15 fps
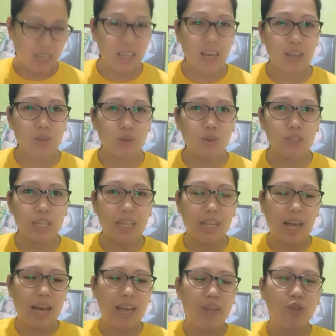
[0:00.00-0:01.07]
Kaya ito yung nila,
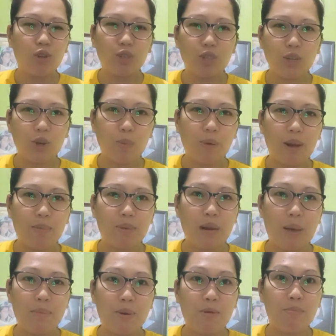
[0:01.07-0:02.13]
ah, in-order ko para
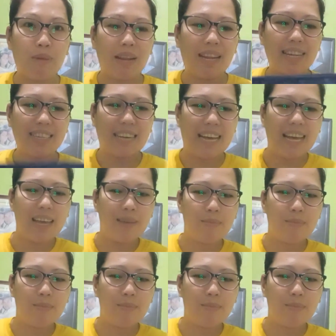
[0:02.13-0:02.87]
marami akong malagay.